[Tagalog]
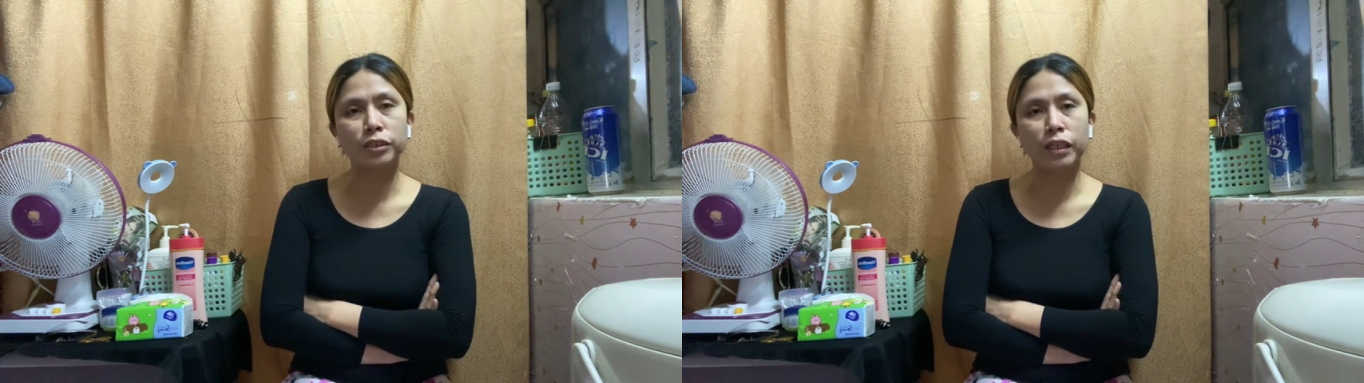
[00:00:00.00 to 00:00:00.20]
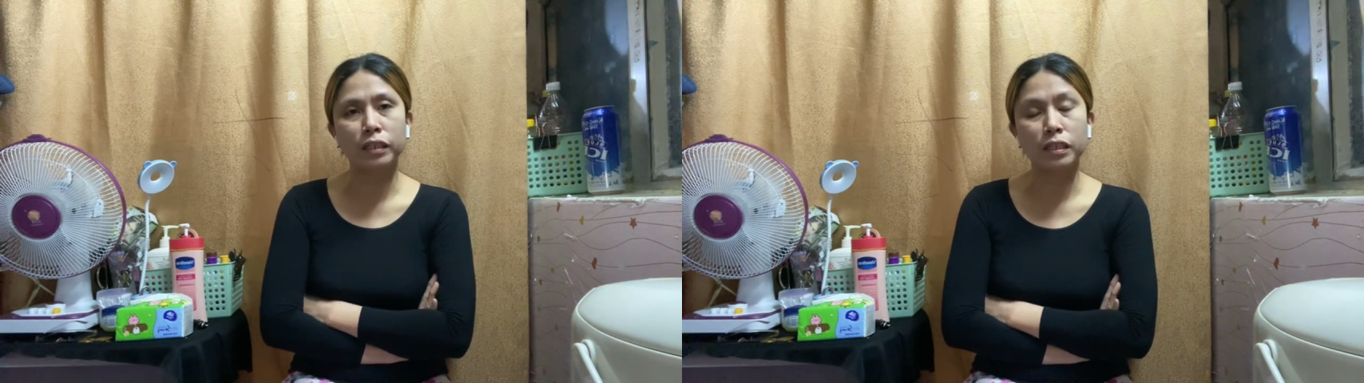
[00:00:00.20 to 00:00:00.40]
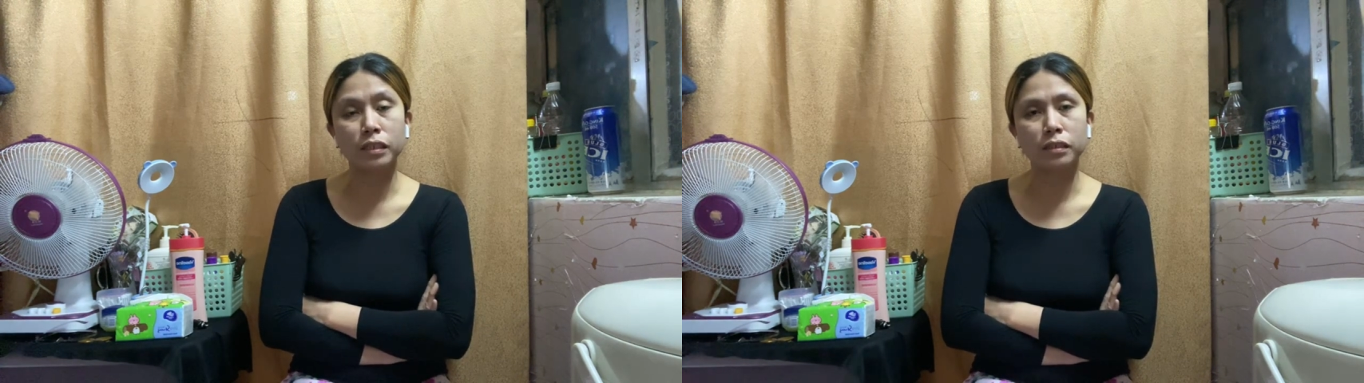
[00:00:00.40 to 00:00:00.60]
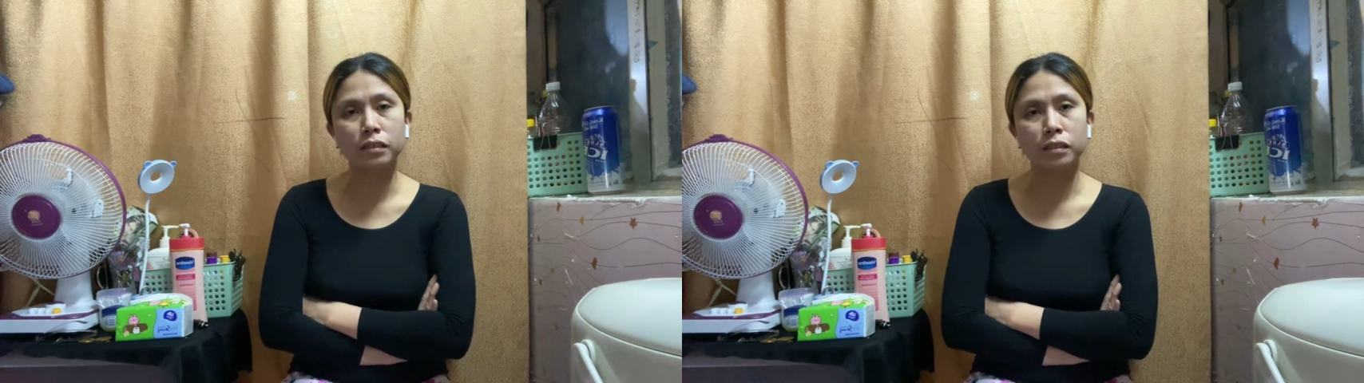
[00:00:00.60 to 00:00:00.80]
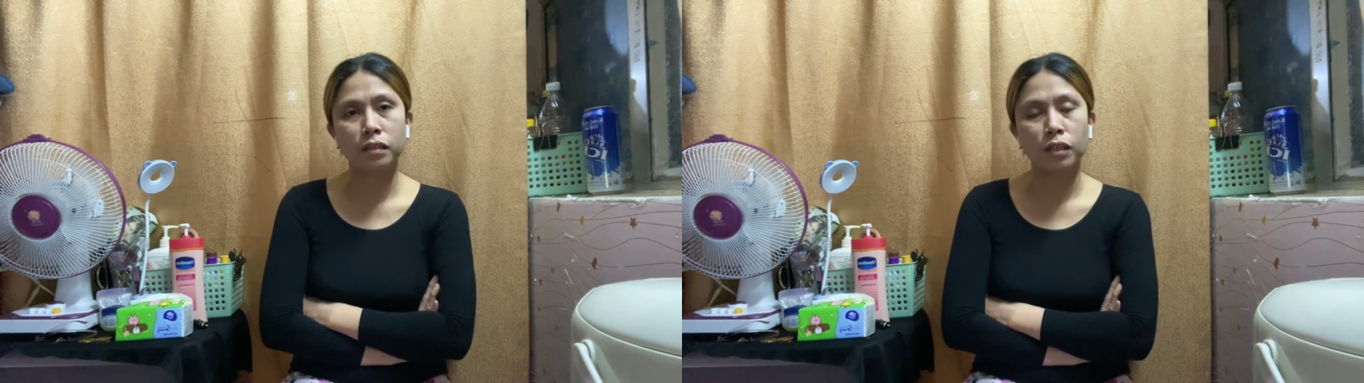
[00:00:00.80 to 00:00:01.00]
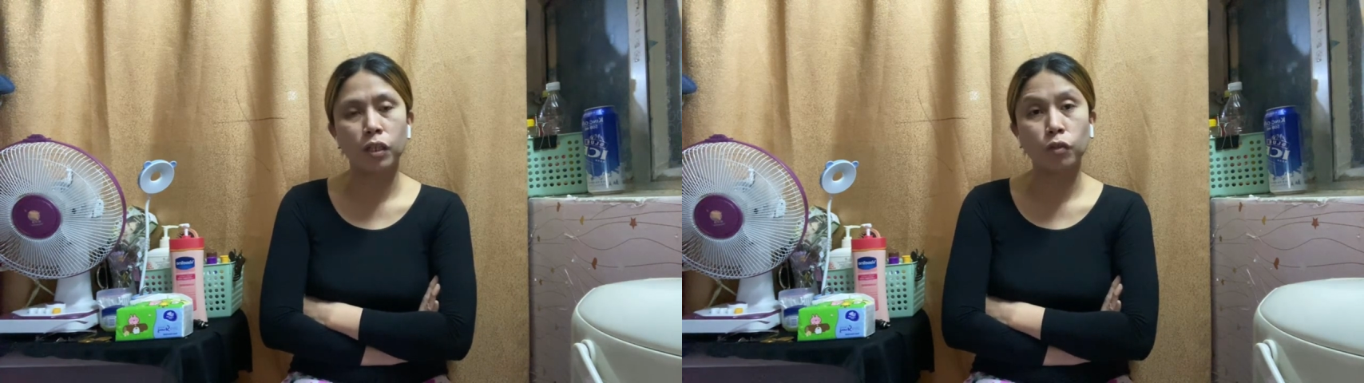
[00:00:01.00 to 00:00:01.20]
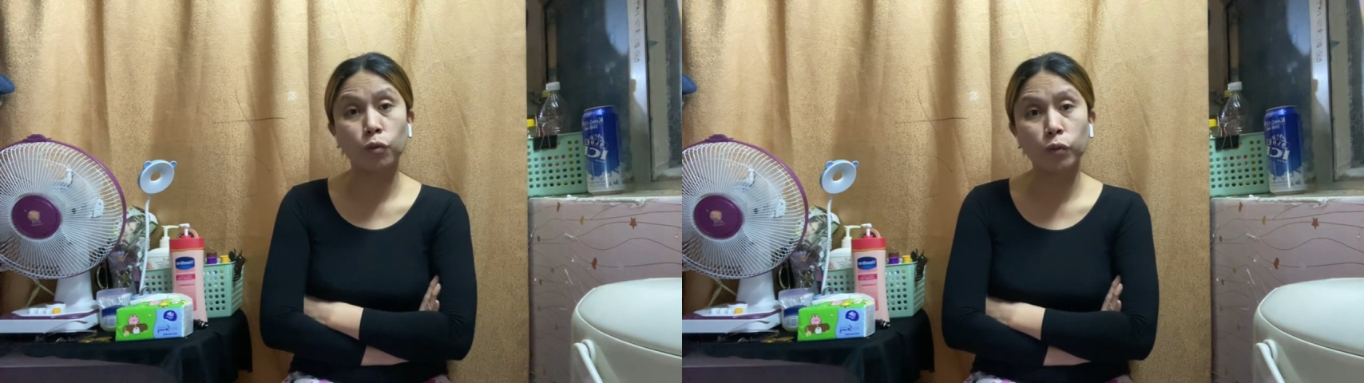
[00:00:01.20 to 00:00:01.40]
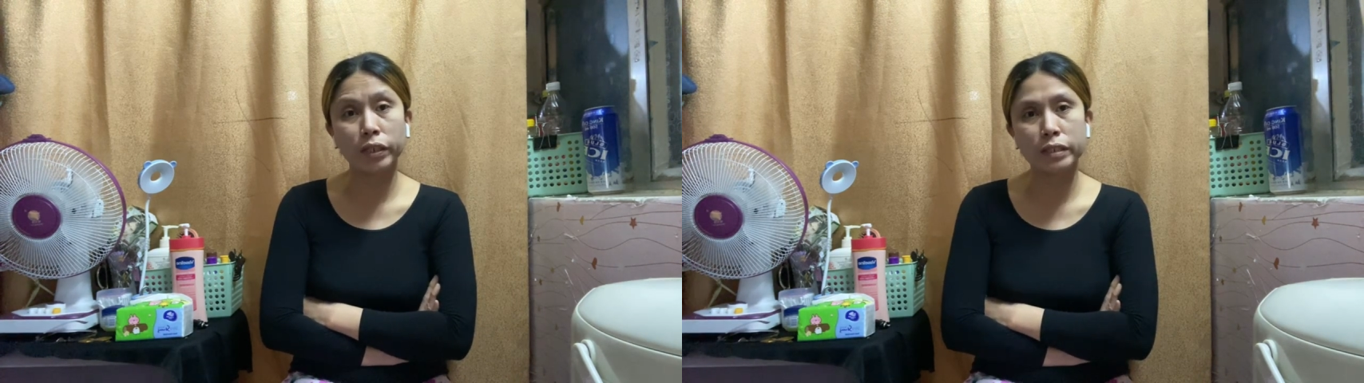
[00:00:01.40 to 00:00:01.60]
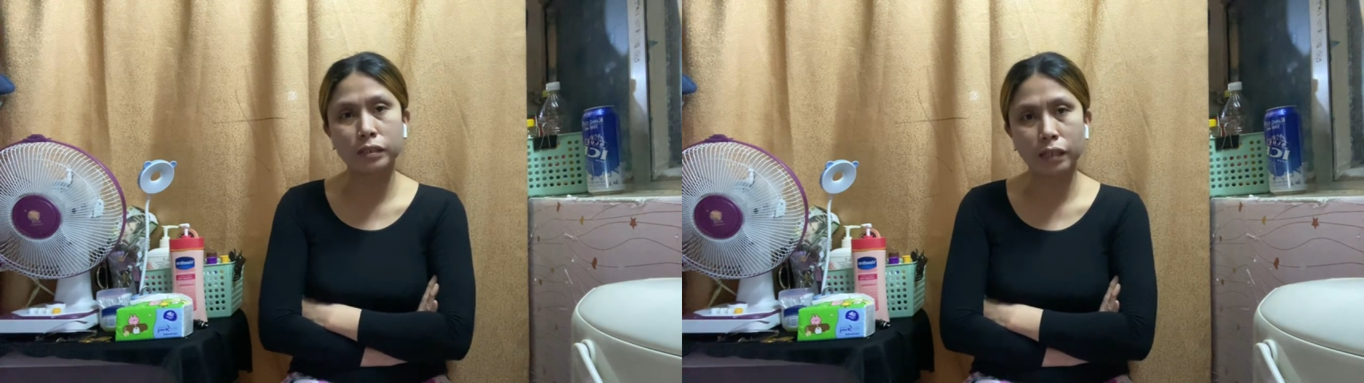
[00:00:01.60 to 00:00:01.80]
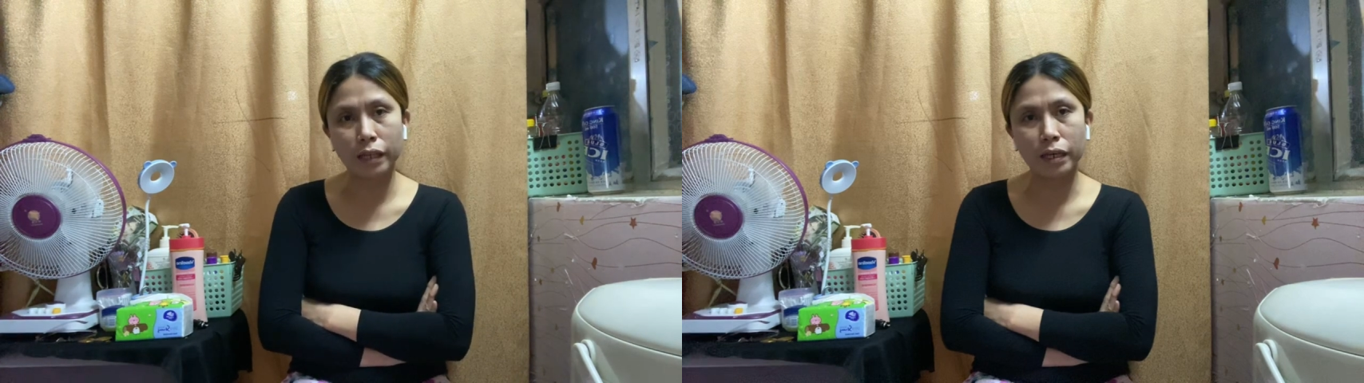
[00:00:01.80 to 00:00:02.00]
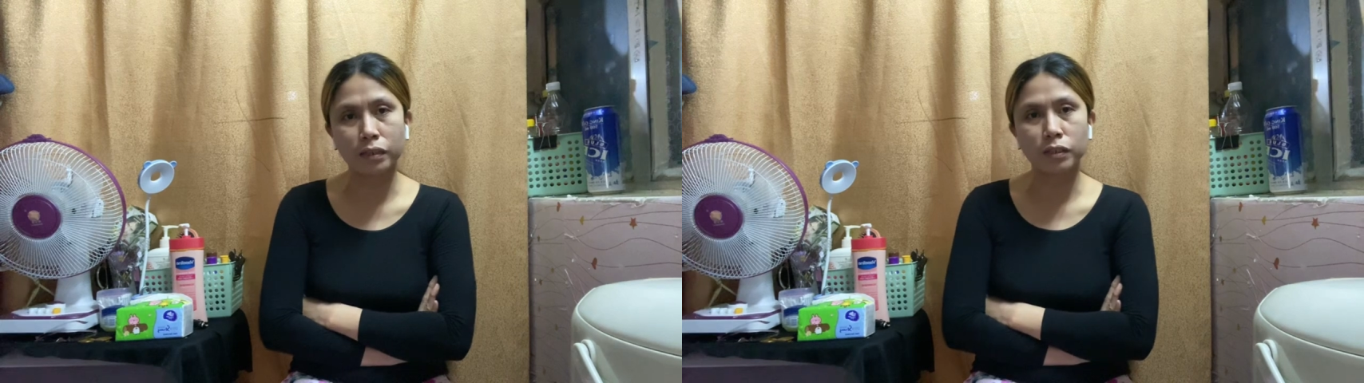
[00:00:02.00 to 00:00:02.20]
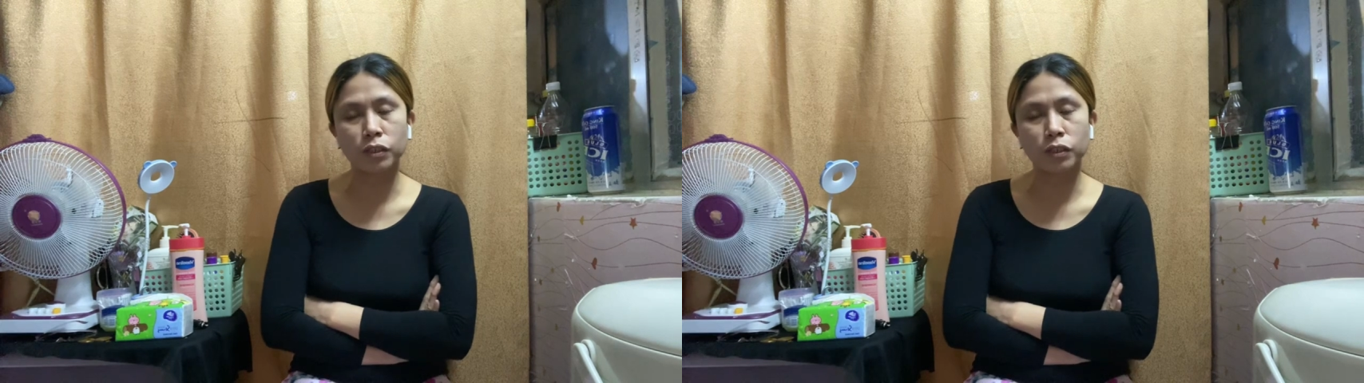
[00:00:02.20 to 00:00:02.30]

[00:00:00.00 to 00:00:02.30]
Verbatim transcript: dyan is 2 days lang.